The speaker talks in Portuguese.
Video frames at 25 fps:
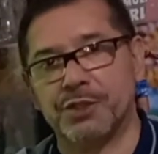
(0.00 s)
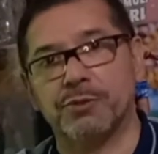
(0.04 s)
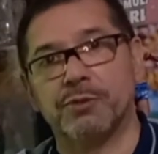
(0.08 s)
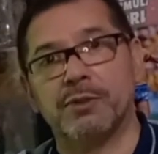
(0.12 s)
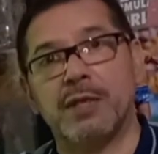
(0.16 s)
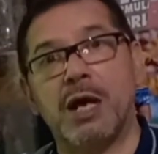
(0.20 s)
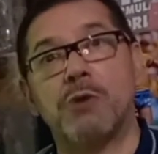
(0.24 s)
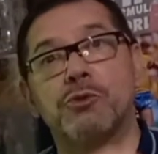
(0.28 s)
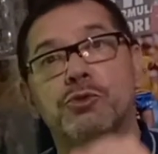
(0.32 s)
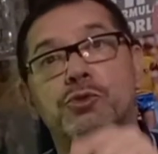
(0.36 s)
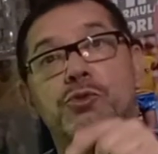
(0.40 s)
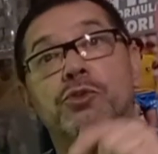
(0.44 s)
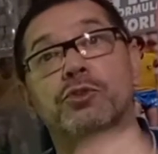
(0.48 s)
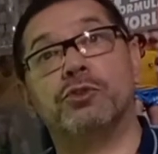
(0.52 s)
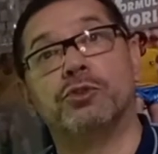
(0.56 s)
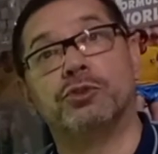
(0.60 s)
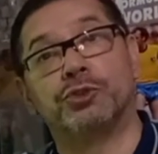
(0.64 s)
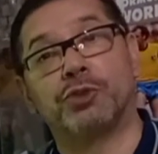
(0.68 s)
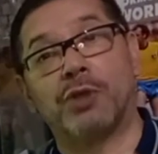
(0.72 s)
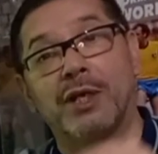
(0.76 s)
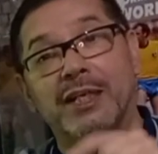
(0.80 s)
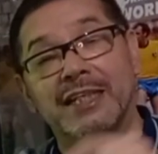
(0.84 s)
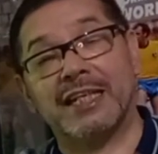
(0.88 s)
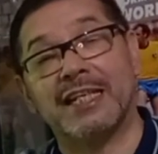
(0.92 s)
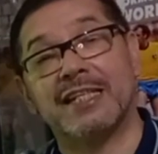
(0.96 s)
O Náutico
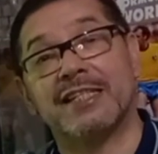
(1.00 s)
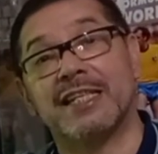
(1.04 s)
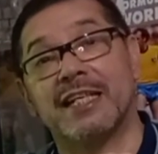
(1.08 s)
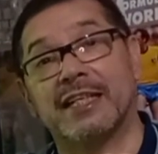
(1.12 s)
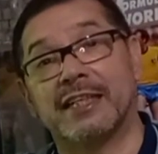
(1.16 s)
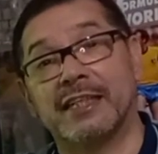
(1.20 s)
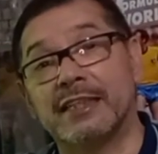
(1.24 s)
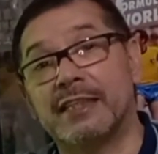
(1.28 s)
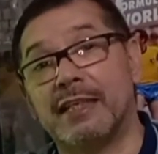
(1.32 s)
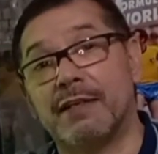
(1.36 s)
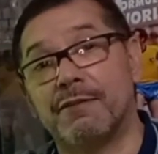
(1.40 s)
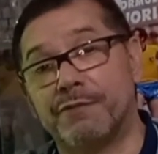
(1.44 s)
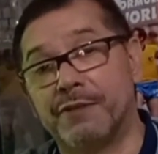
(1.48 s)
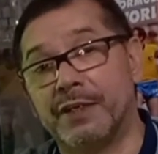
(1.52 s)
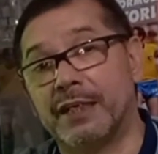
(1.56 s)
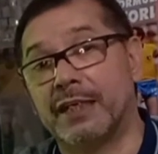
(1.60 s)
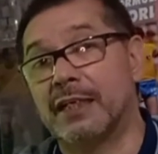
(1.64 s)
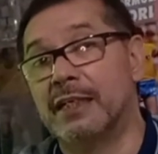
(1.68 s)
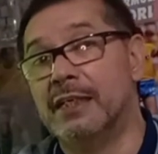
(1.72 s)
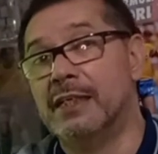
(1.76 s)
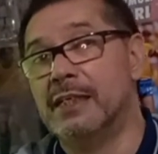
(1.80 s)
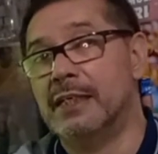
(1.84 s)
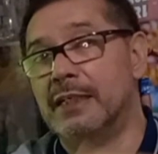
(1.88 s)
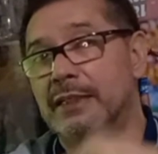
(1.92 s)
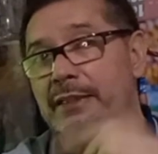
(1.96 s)
joga nesta
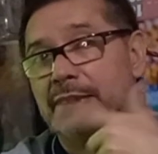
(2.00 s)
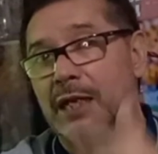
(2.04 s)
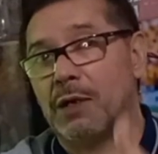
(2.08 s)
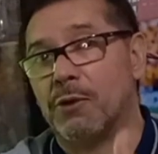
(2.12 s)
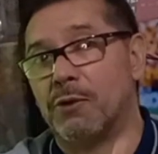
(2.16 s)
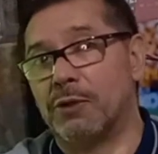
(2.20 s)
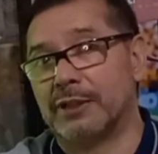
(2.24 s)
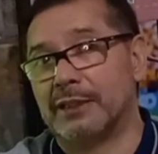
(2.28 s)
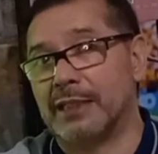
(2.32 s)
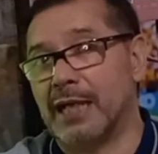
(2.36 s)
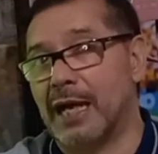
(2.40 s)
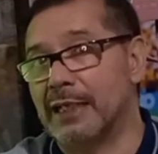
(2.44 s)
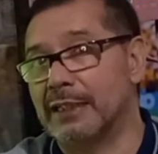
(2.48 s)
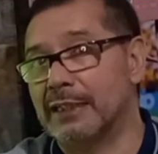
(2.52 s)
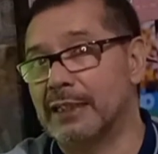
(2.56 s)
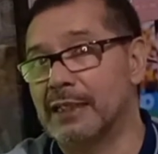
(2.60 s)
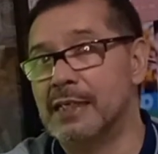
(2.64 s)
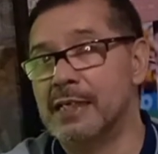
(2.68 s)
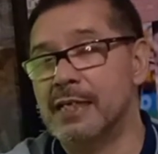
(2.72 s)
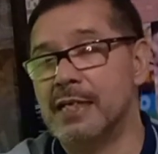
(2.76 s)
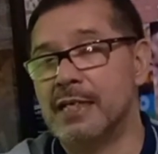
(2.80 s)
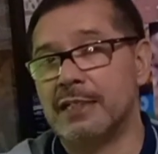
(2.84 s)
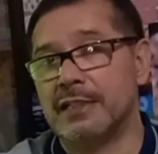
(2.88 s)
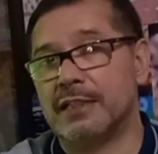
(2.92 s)
quinta-feira, na rodada.